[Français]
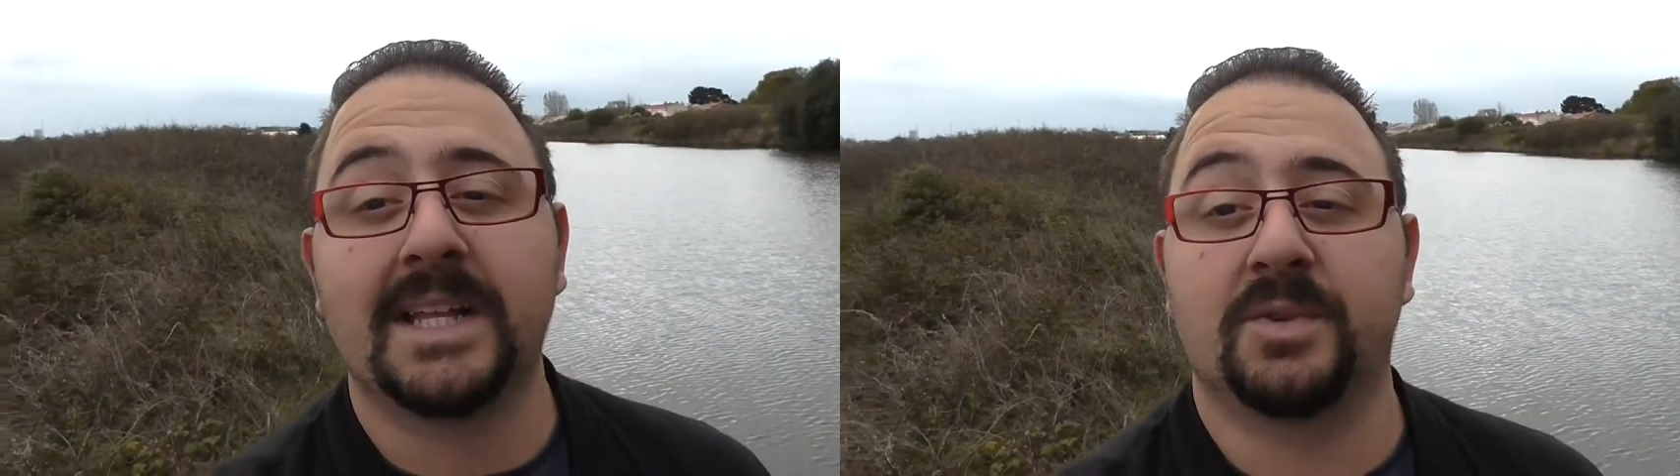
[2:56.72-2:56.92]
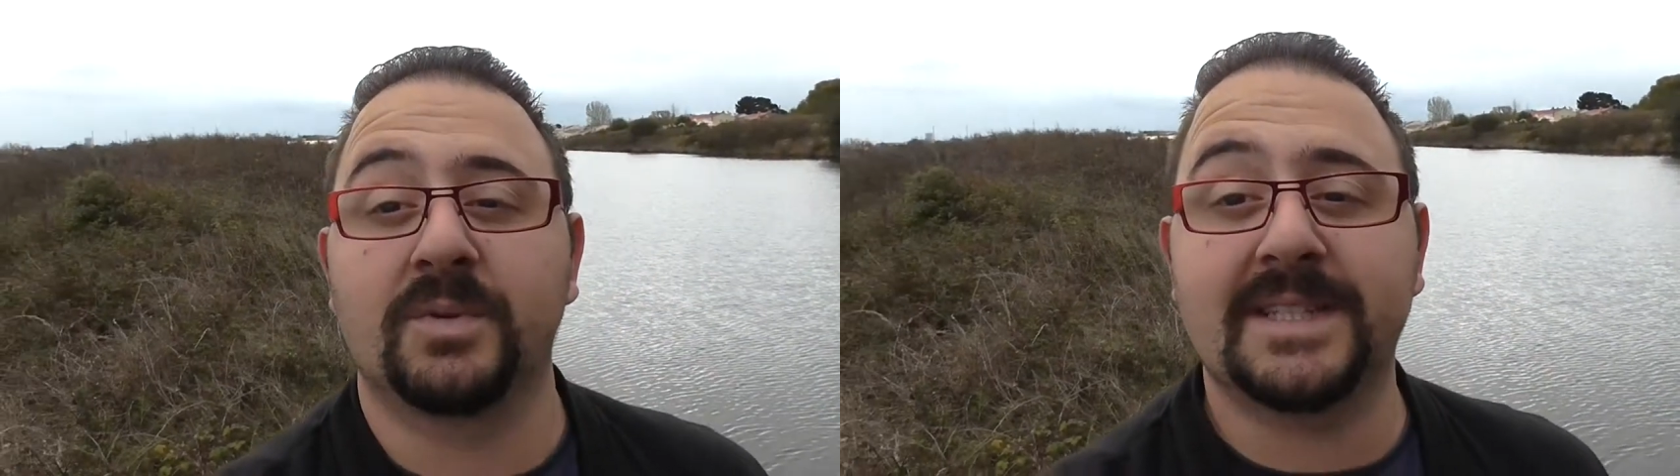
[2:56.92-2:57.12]

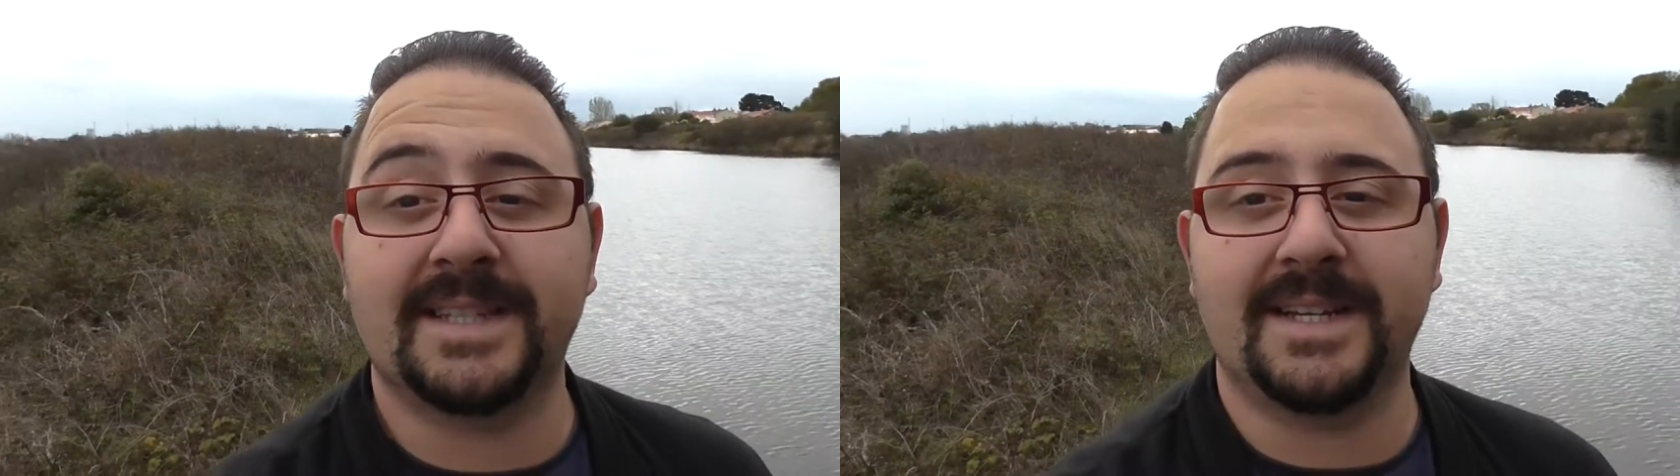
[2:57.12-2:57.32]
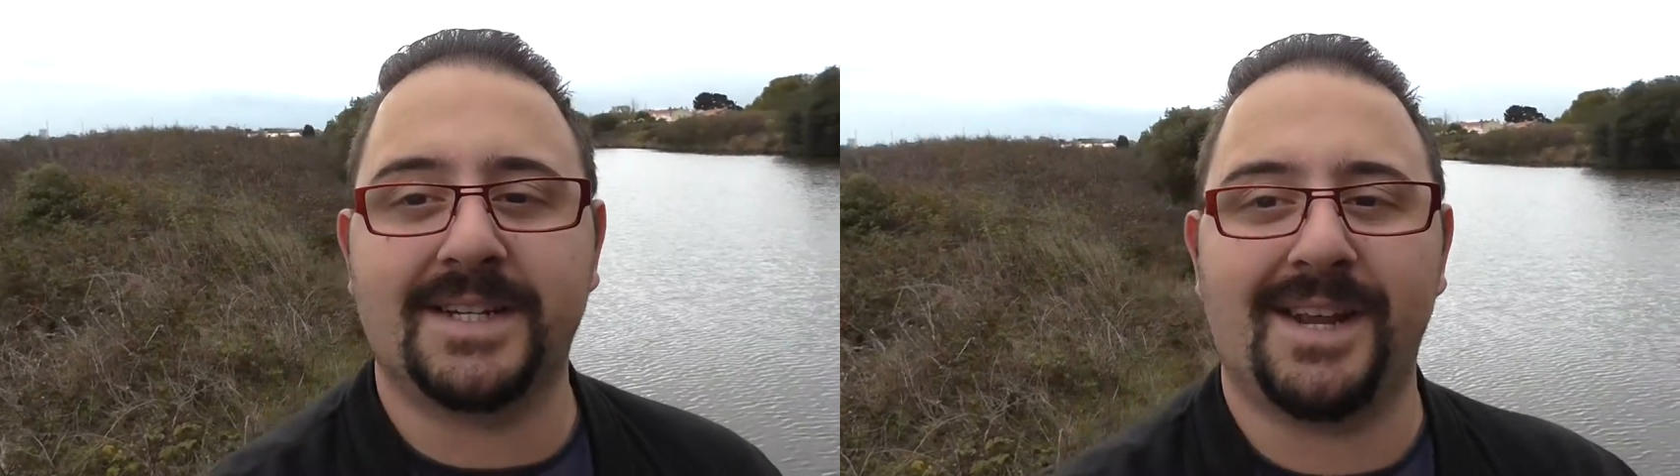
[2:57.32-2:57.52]
Donc
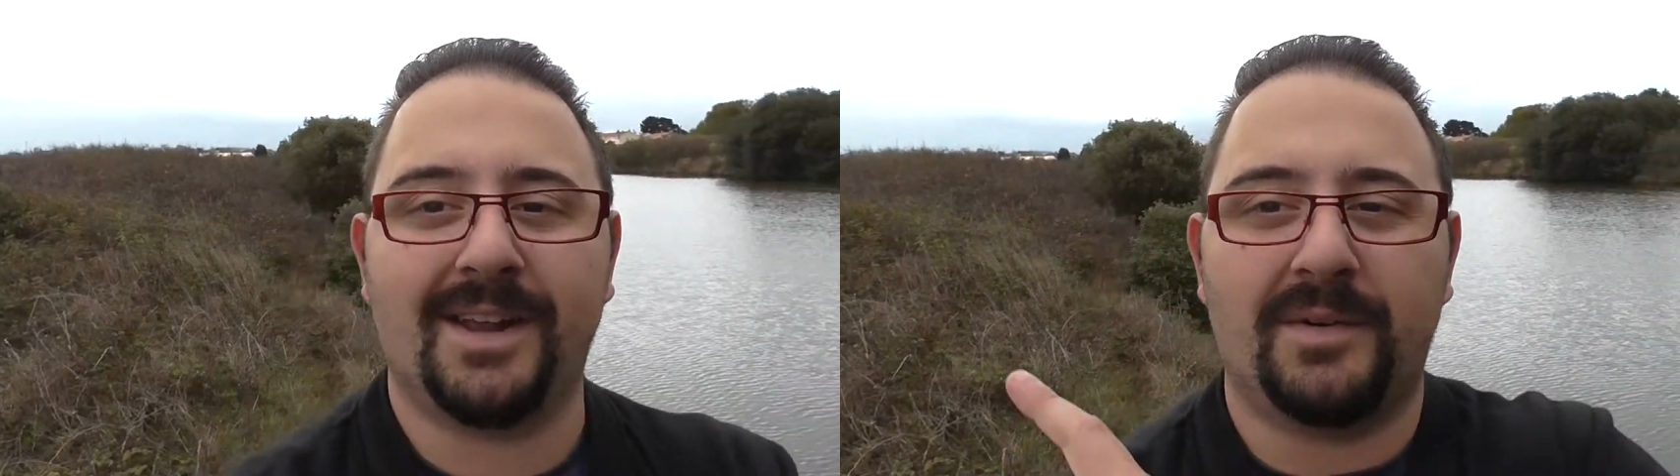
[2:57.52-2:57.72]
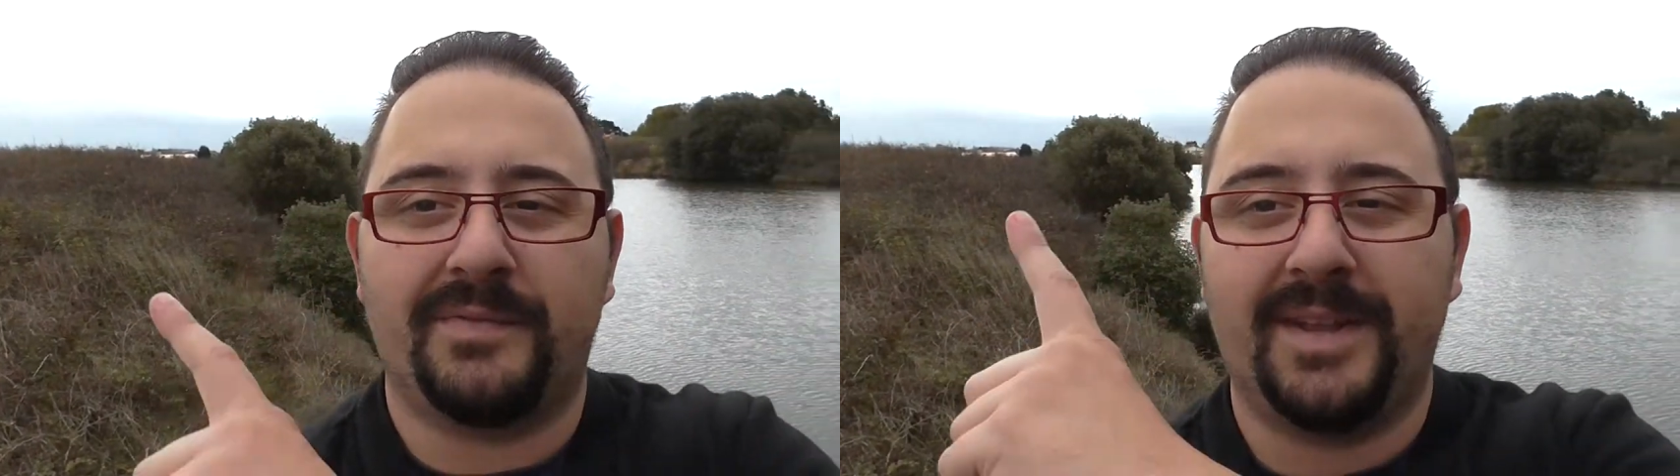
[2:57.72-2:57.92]
c'est un
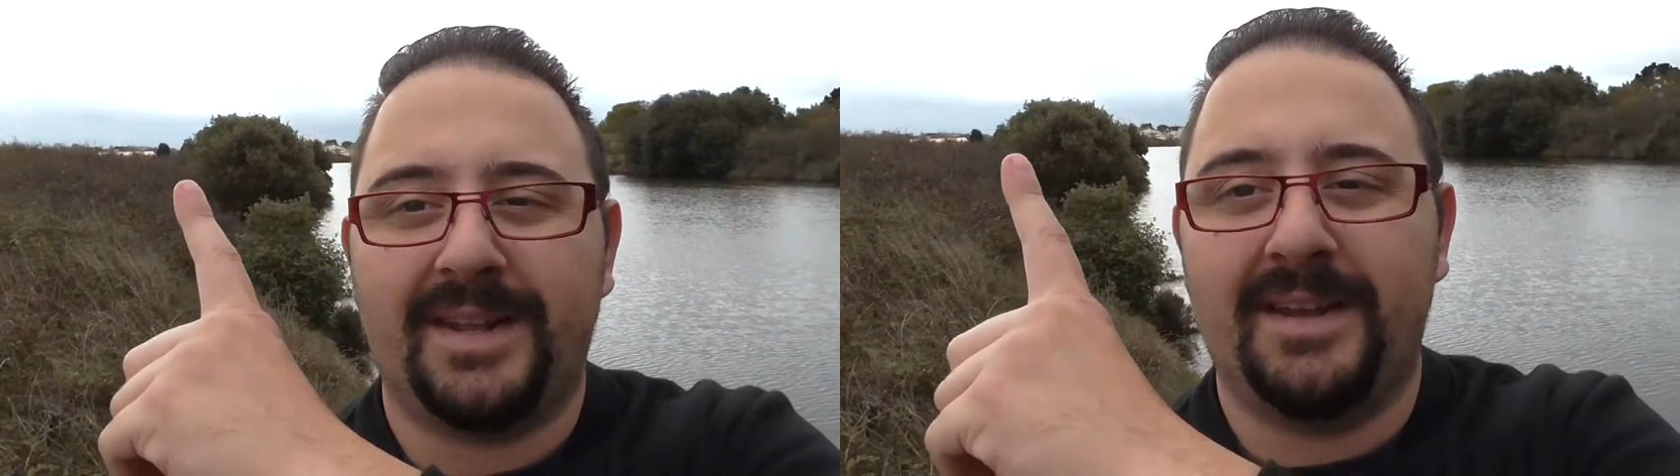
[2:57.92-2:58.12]
échec en fait,